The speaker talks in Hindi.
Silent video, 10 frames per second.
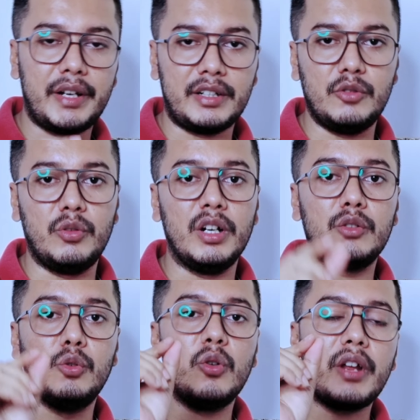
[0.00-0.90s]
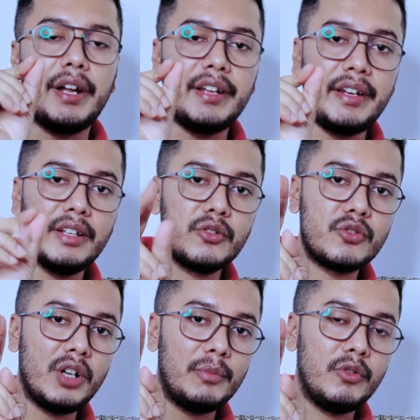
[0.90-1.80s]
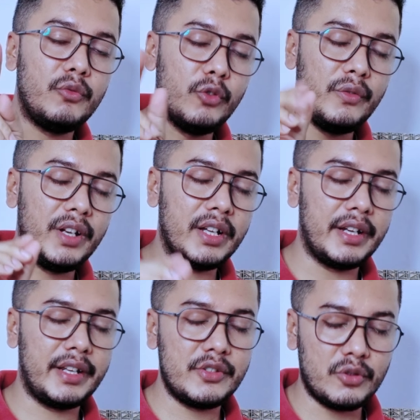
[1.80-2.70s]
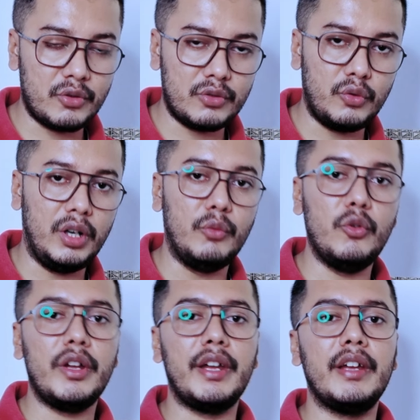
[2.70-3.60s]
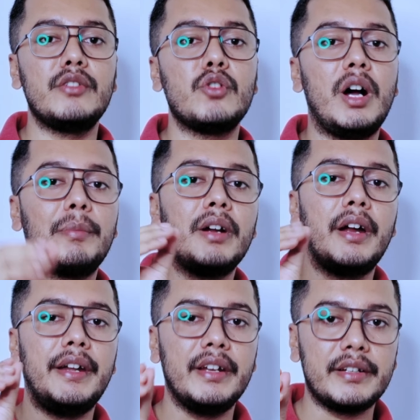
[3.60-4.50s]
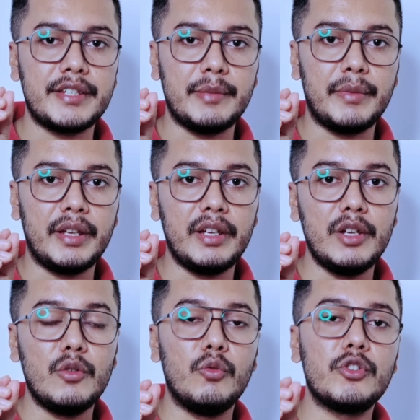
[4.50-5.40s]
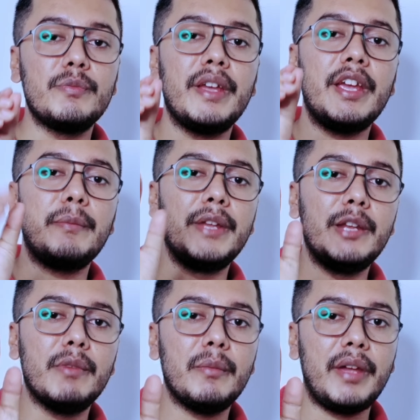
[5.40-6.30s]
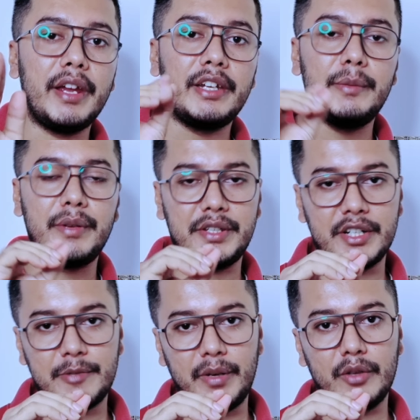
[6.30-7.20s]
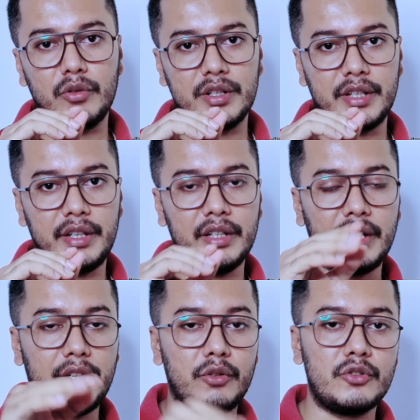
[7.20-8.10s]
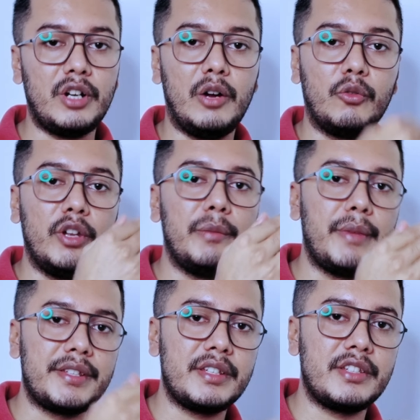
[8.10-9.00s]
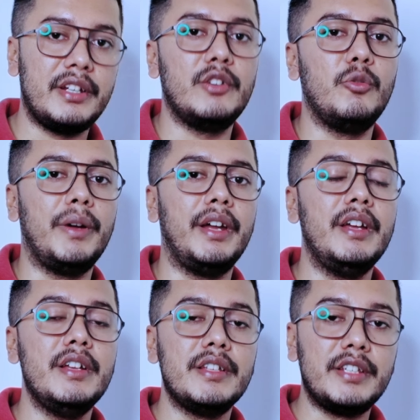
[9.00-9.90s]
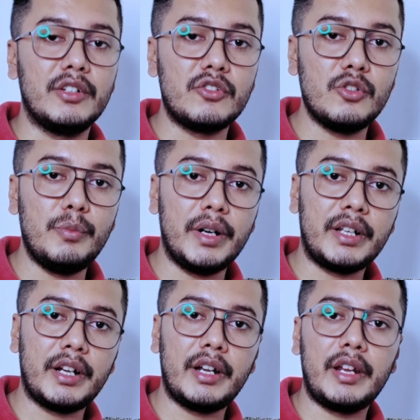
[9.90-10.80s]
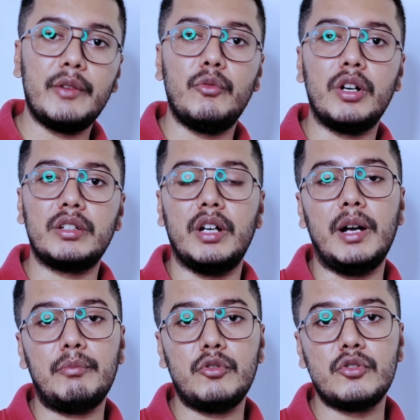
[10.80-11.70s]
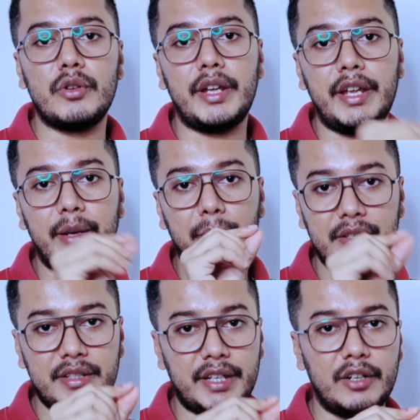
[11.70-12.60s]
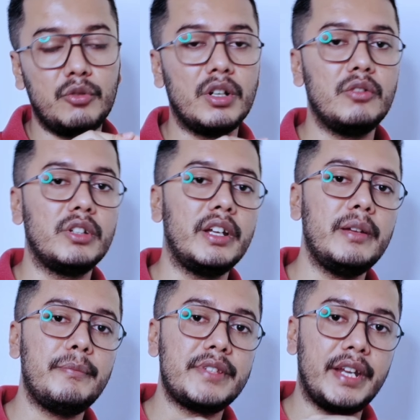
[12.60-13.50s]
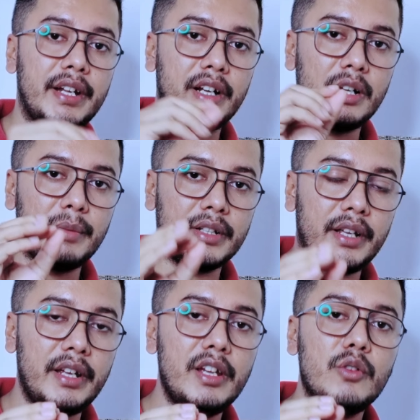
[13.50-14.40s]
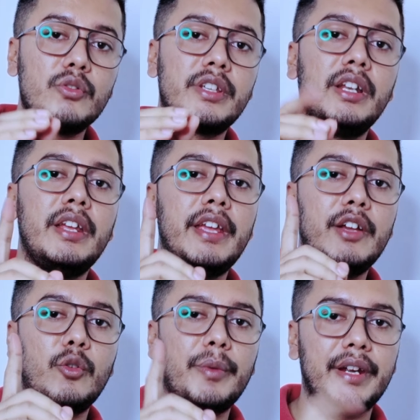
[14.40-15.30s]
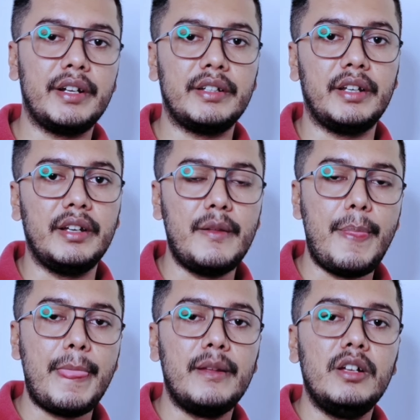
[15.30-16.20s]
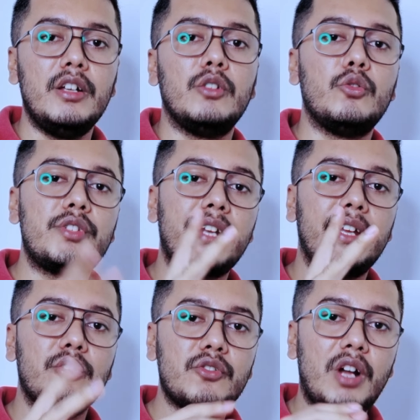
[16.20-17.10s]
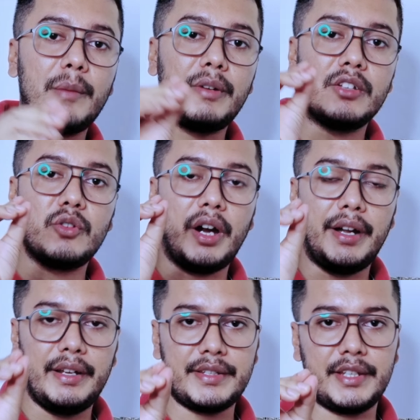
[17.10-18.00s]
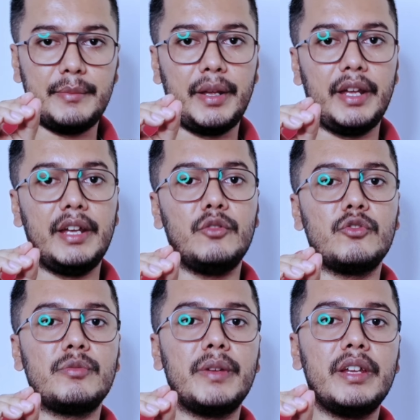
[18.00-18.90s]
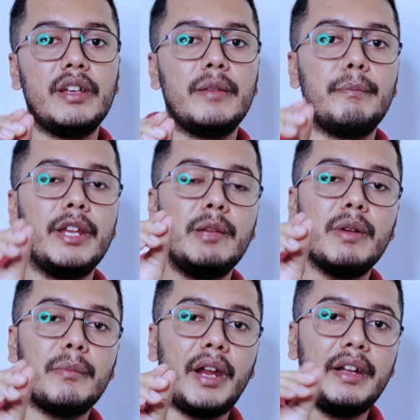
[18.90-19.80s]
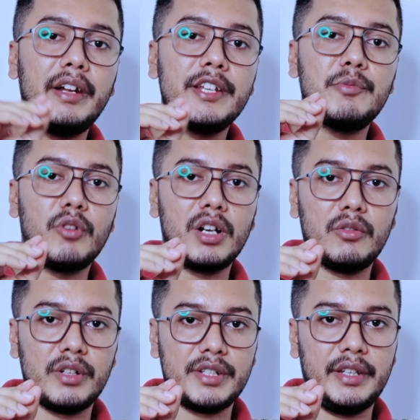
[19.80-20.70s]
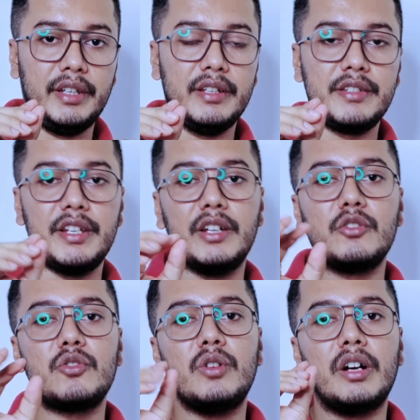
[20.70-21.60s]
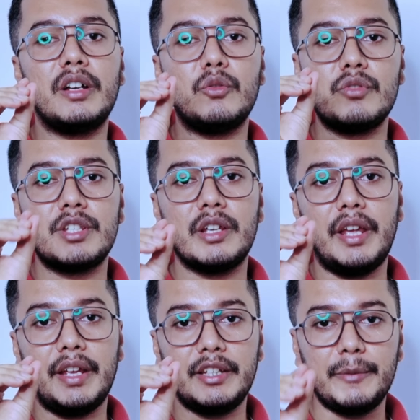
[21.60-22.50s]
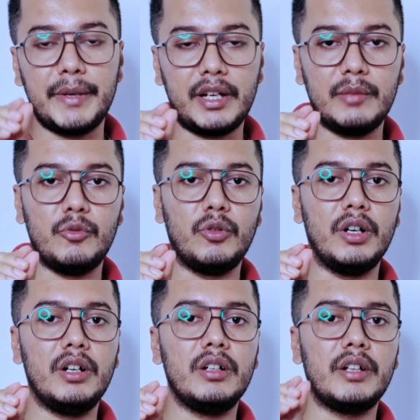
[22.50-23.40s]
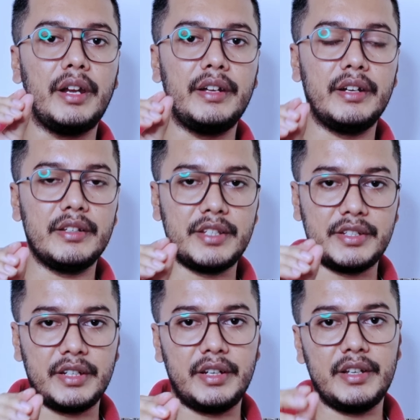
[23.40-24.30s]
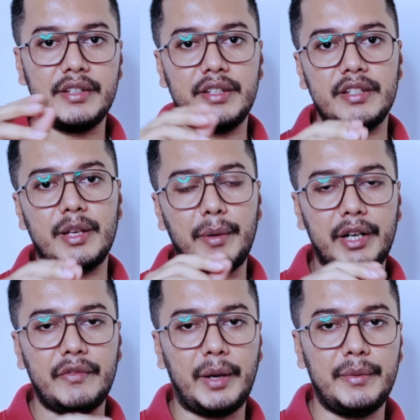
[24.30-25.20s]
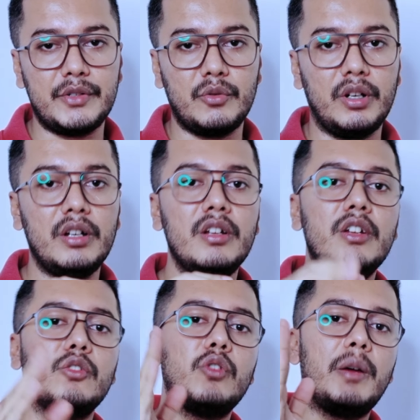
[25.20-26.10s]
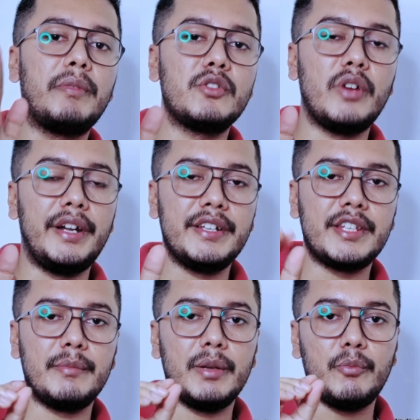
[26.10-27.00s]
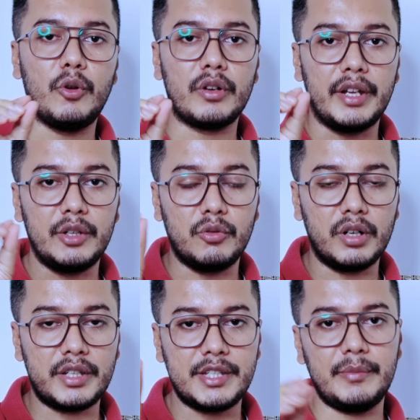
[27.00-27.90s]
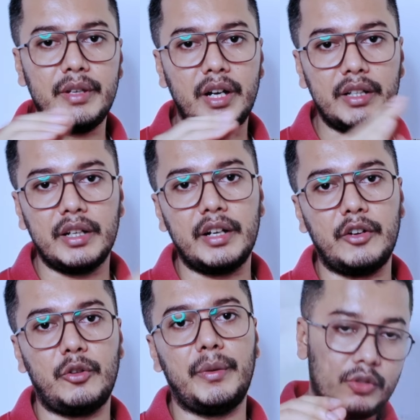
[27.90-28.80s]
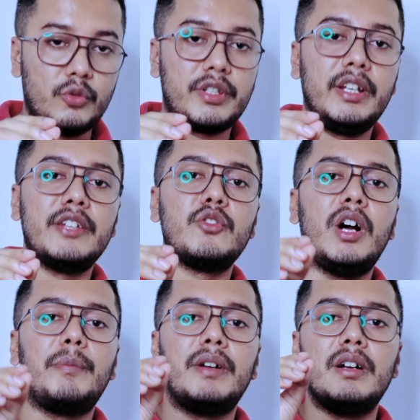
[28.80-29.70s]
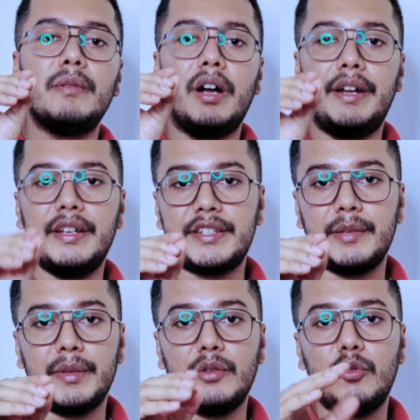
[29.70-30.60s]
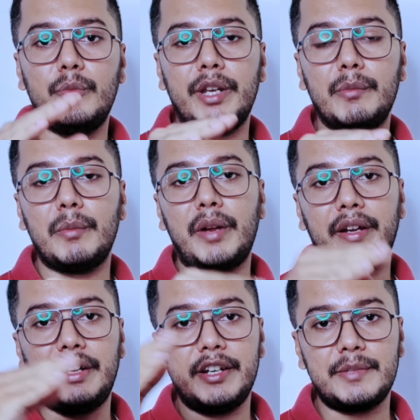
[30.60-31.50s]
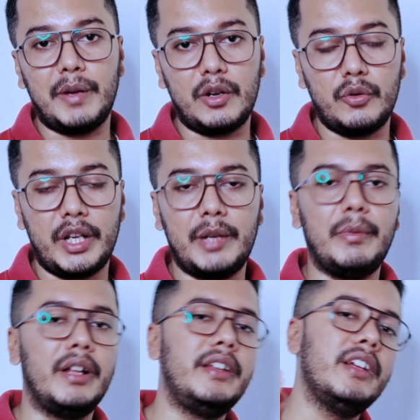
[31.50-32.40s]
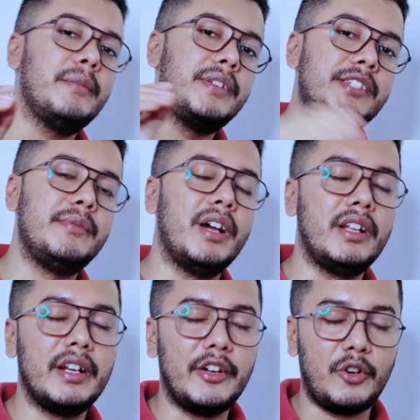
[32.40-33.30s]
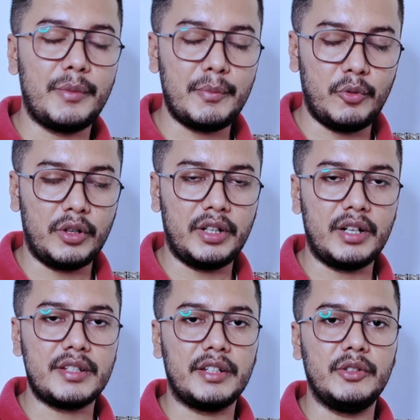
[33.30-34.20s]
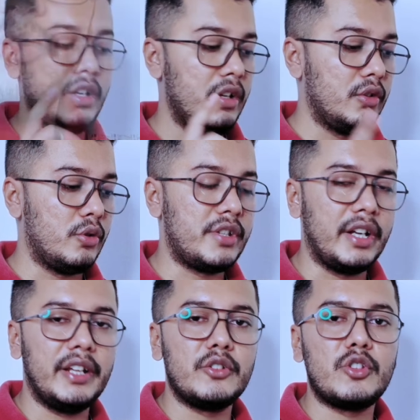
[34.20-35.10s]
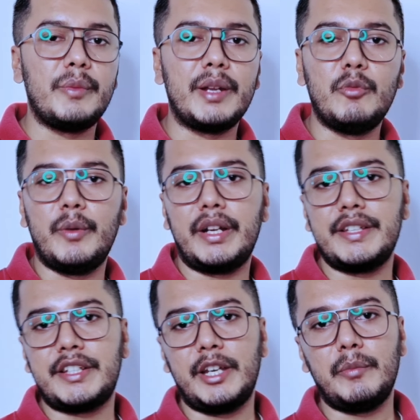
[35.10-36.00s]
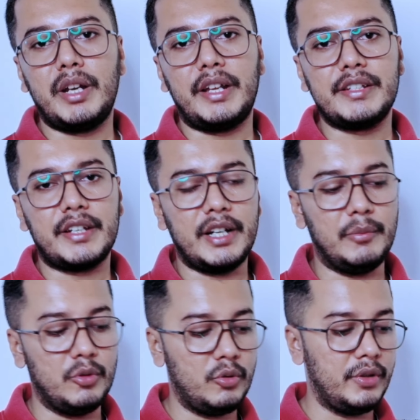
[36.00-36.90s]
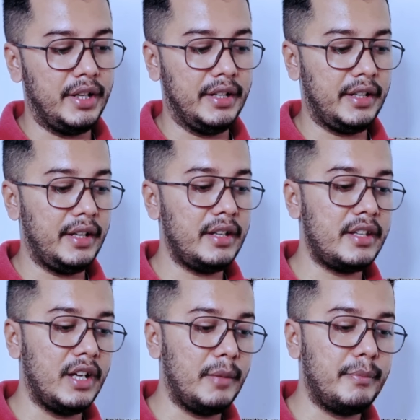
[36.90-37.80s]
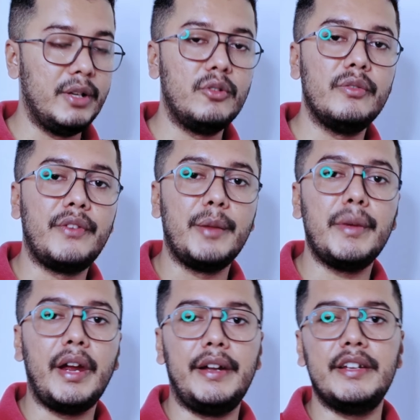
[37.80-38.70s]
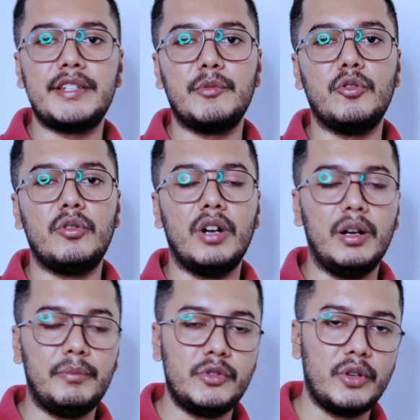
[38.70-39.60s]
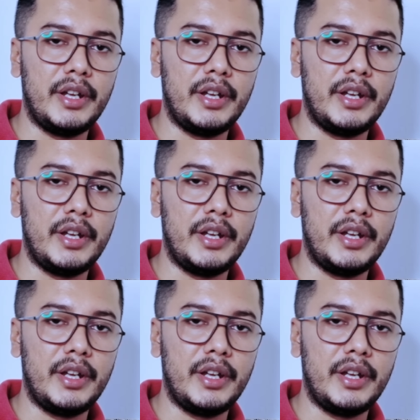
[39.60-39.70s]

में रखना होगा दो क्राइटेरिया दोस्तों आपको फुलफिल करने की जरूरत होगा वो है जो आपका आइडिया का सिम है उसमें एक मिनिमम एक्टिव रिचार्ज प्लान होना चाहिए ताकि दोस्तों आउटगोइंग मैसेज सेंड हो पाए जी हाँ दोस्तों पट कराने के वक्त आपको जो है एक मैसेज सेंड होना होता है सेंड करना पड़ता है उसके लिए एक रुपया करता है दूसरा है दोस्तों आपका जो आइडिया सिम है उसमें मिनिमम 90 डेज पुराना होना चाहिए जी हाँ दोस्तों अगर उससे एक दिन भी कम होगा 90 60 डेज या 75 डेज होगा तो आपका जो आइडिया सिम है पॉट नहीं होगा किसी भी आधार नेटवर्क में तो उसके लिए जो आपका आइडिया सिम है वो मिनिमम 90 डेज पार होने के बाद ही आप किसी भी आधार नेटवर्क में पॉट करा सकते हो तो चलिए दोस्तों मेरे मोबाइल के स्क्रीन में लेके जाके आप लोगों को दिखाते हैं कि आप बिल्कुल फ्री में आइडिया सिम को आप जो